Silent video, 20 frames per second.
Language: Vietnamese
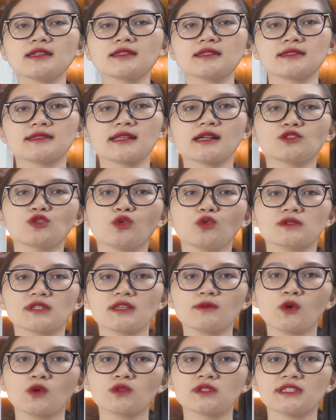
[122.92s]
ấy, thì gia chủ
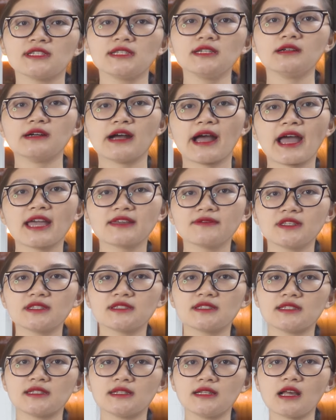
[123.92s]
sẽ bố trí ở hai vị
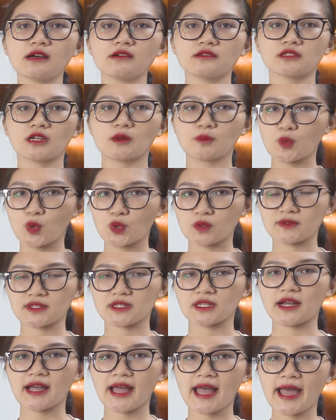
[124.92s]
trí là ở tầng một và
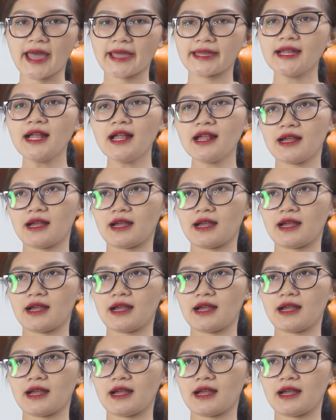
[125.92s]
tầng hai,